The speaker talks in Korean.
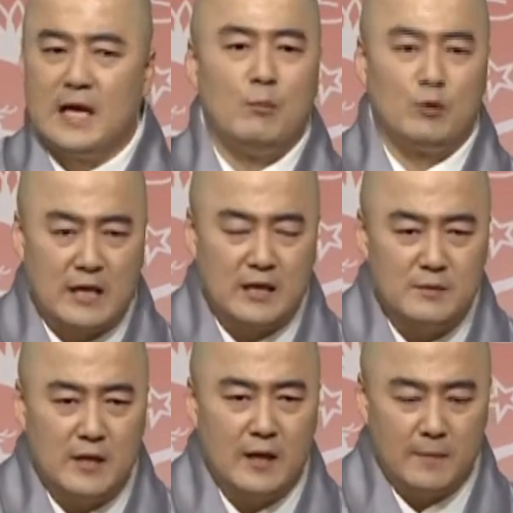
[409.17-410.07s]
잘 못 살
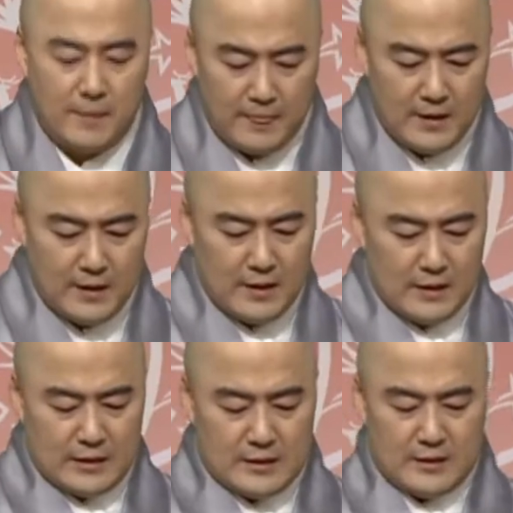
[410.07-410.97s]
겁니다.
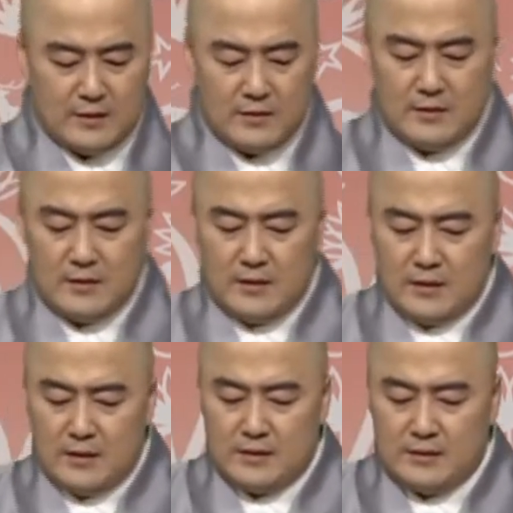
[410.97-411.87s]
그래서
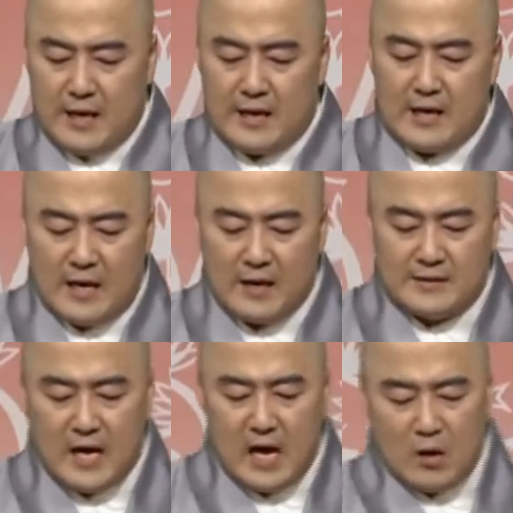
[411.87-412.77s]
내가
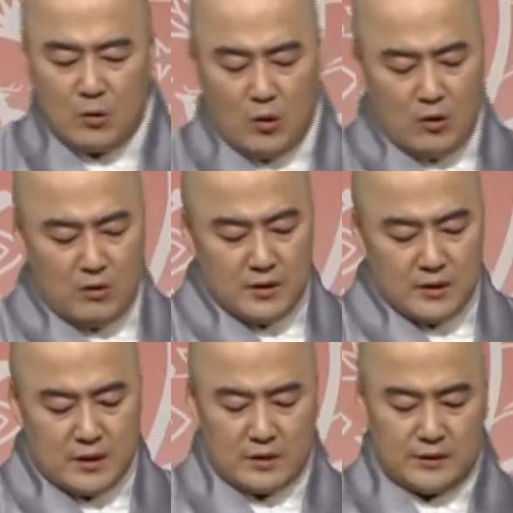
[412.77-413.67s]
상상하고
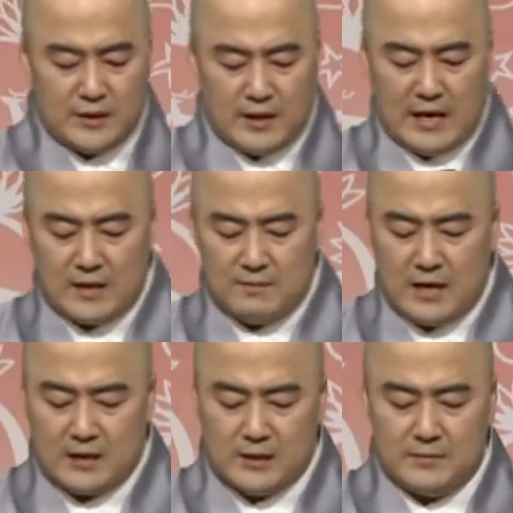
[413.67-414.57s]
걱정하는
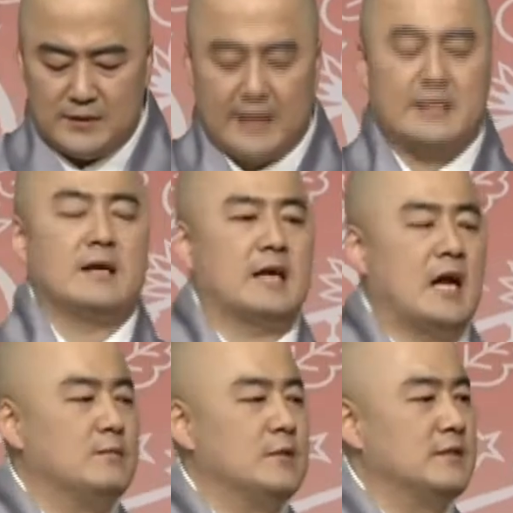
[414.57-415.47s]
만큼 세상
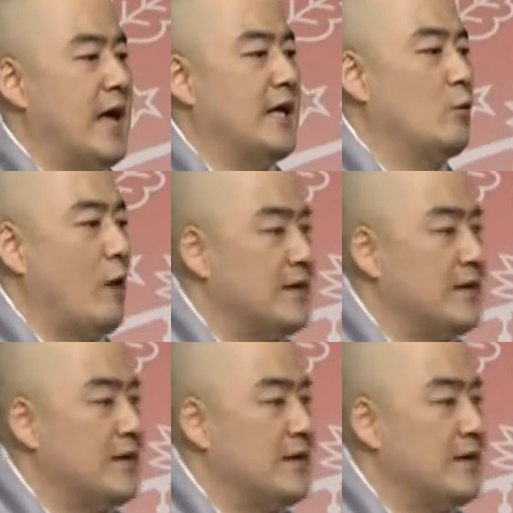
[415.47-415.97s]
사람은 나에게